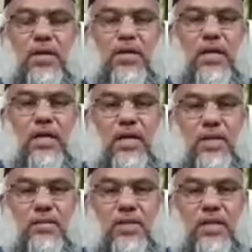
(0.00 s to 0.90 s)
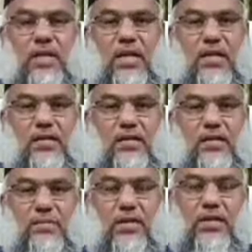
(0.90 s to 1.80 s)
பெண்கள் அலமதுல்லா
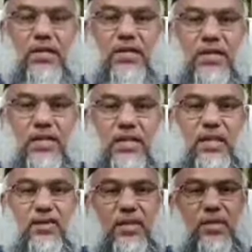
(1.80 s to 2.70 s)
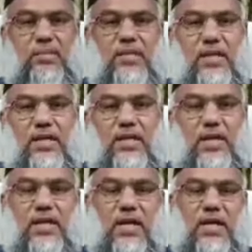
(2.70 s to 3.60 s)
பெண்கள் இன்றைக்கி அல்லாவுடைய கிருபையில்
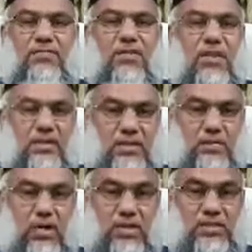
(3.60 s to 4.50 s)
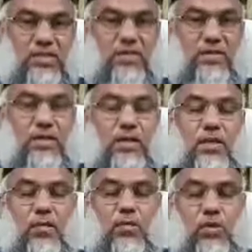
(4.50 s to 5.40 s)
நிறைய ஹாஃபிலாக்கள் குரான் ஷரீஃபை
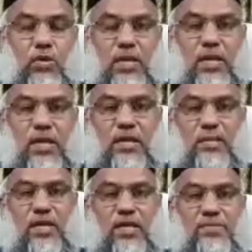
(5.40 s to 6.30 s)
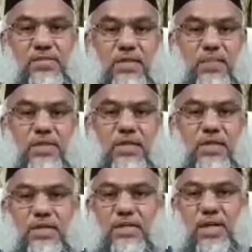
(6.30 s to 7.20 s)
முழுமையாக மனநம் செய்த
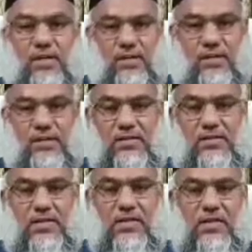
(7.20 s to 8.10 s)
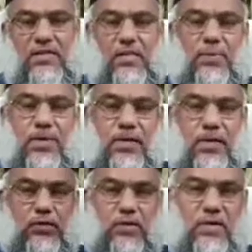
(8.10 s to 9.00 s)
பெண்கள் இருக்கிறார்கள் இந்த
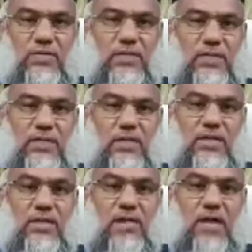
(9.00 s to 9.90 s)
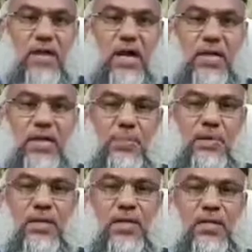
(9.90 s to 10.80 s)
பெண்கள் தொலை வைத்து ஆண்கள்
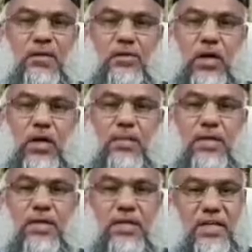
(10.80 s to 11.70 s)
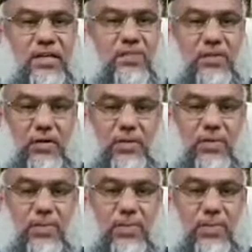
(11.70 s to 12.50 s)
பின்னால் என்று தொழலாமா என்ற கேள்வி வரும்